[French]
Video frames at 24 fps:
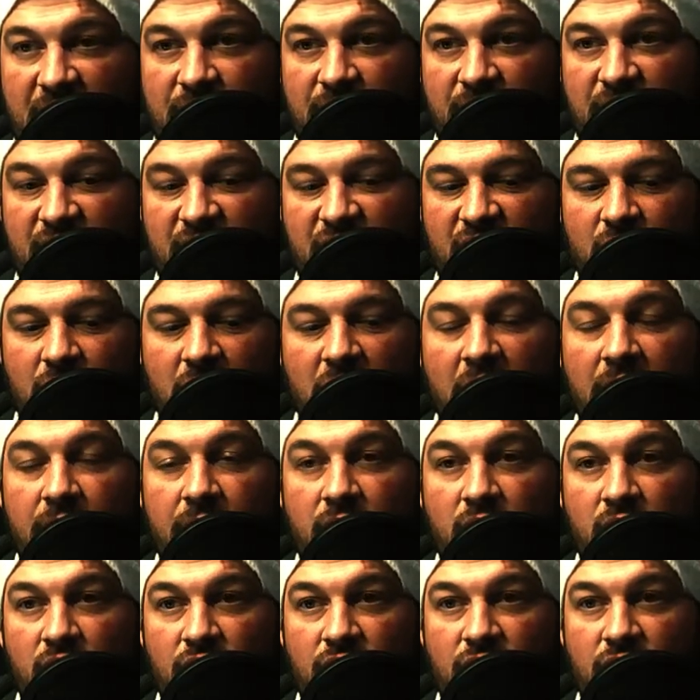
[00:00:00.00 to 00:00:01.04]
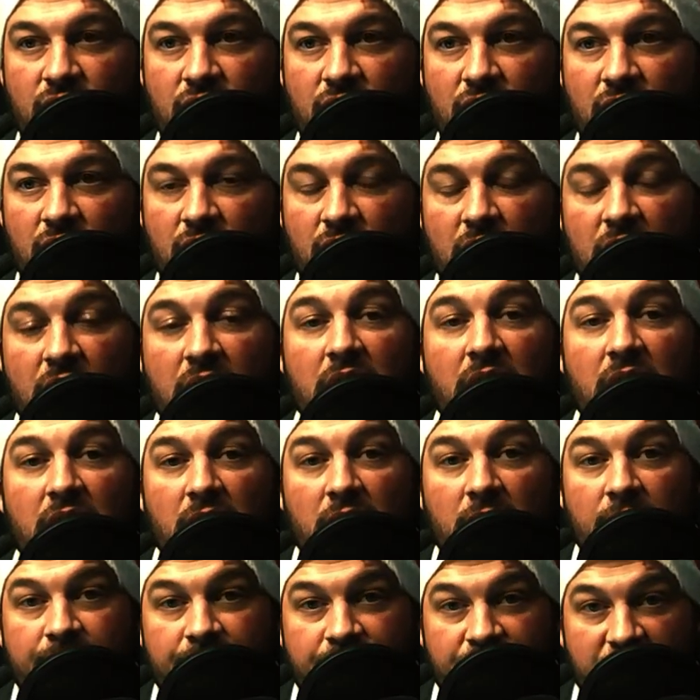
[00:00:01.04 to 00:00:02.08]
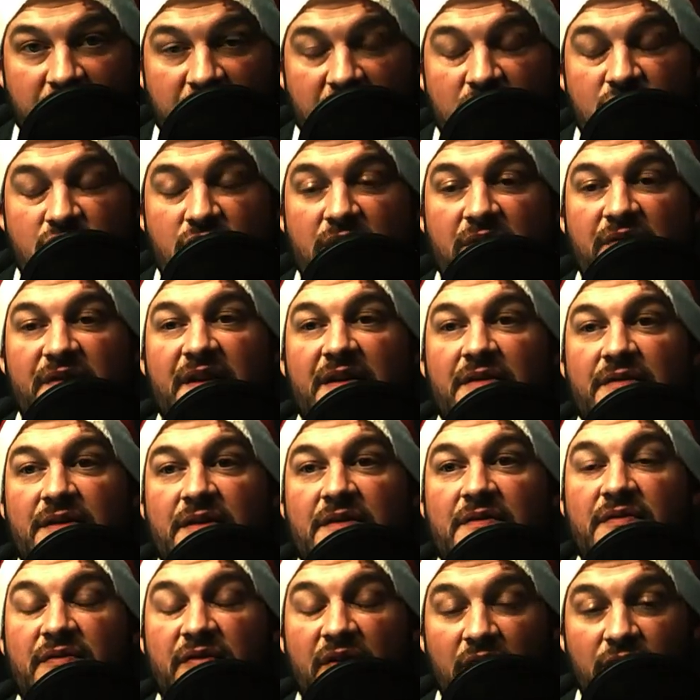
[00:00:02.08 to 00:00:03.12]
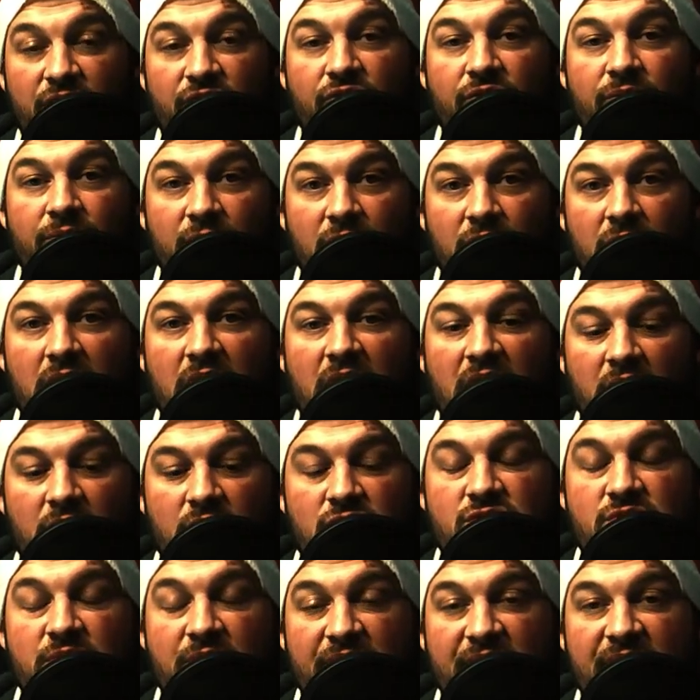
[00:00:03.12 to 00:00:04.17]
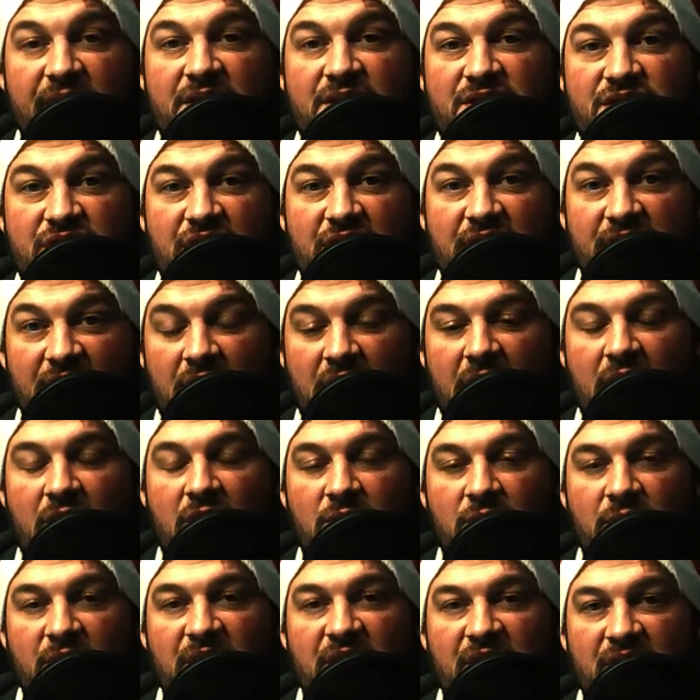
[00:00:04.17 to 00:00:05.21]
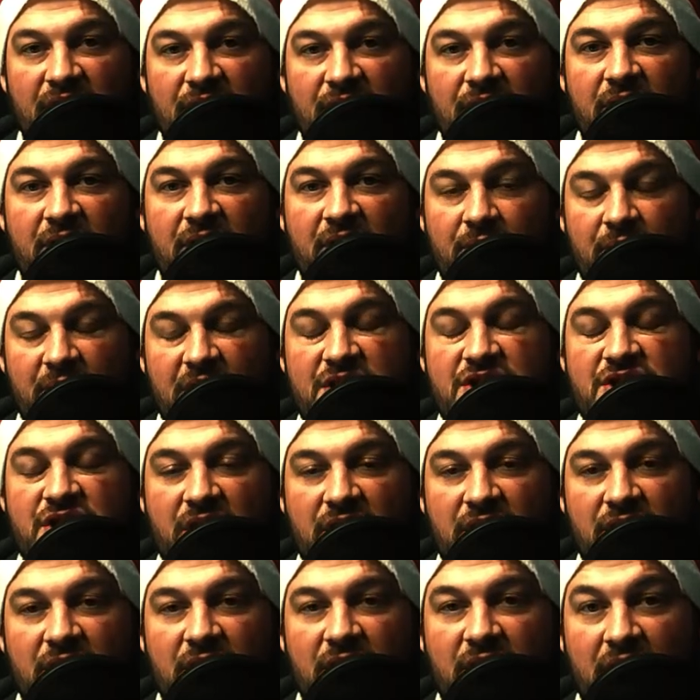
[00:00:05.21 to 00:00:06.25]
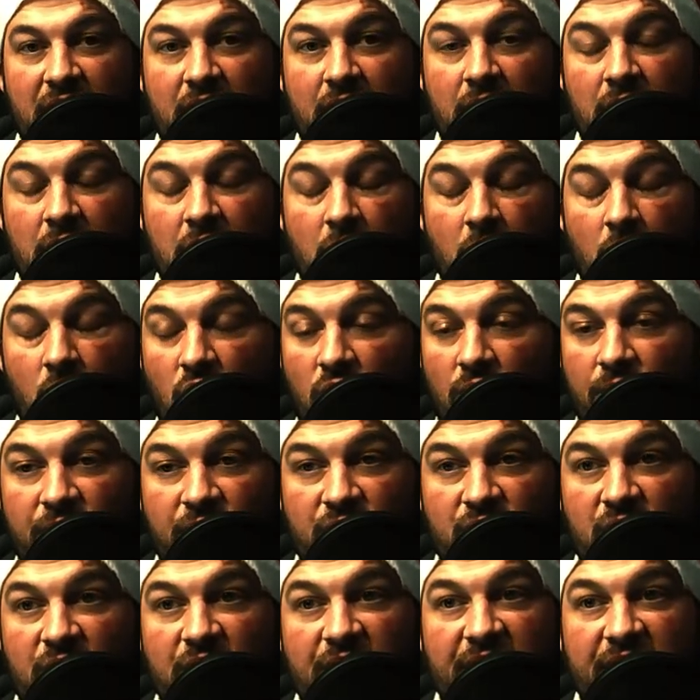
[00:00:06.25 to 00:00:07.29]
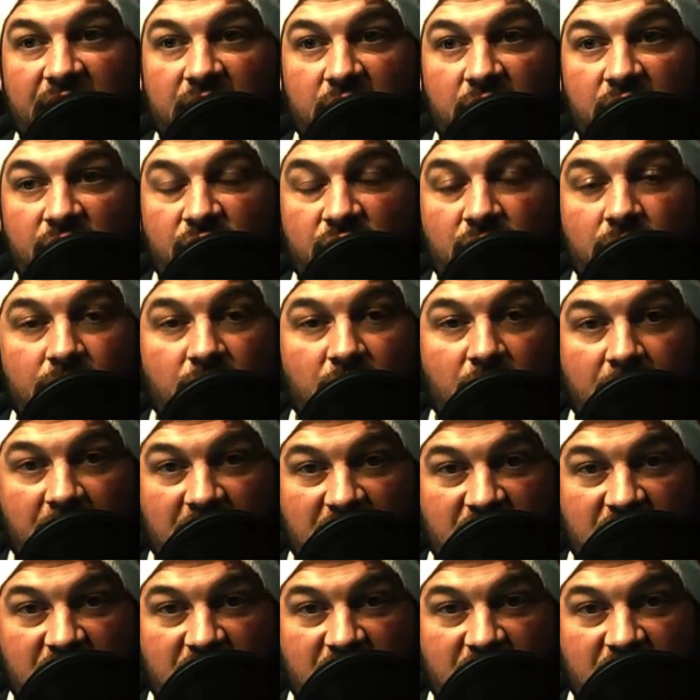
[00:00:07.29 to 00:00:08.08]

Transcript: là pour ce soir. Donc, euh, je vous invite fortement à rejoindre cette chaîne et à commencer votre démarche chartoriale. On peut trouver des costumes pour